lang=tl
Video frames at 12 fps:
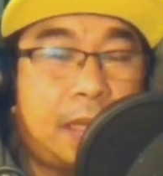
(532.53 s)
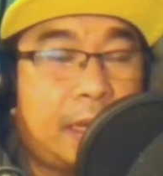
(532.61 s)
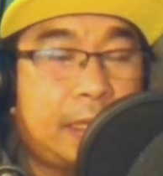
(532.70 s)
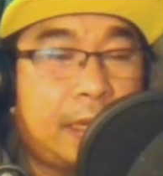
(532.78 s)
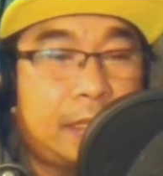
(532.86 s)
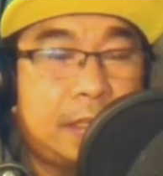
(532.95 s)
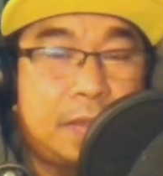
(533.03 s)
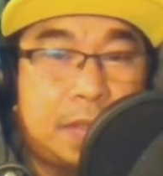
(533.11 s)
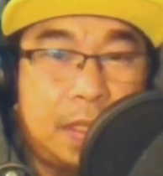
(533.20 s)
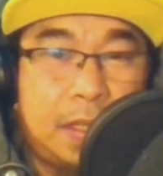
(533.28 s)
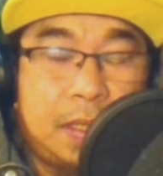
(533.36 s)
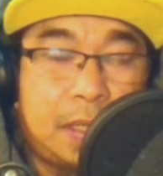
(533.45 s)
nakita natin do
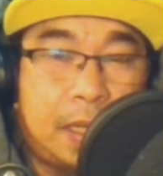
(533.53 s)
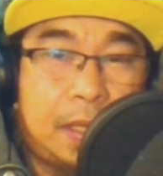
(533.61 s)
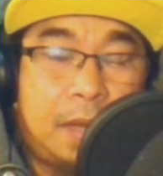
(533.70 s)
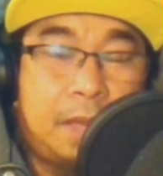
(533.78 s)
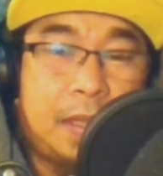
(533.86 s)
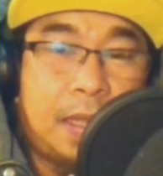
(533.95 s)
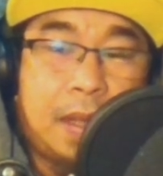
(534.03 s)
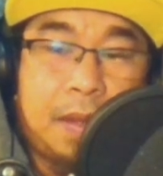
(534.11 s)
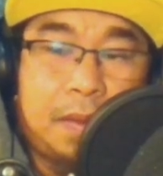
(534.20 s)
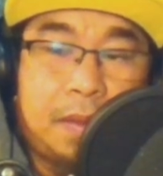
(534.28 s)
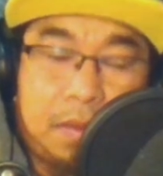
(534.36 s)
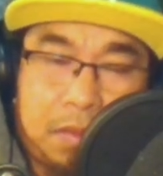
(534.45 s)
si General Bantag
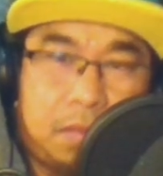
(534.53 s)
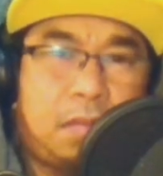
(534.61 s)
ano,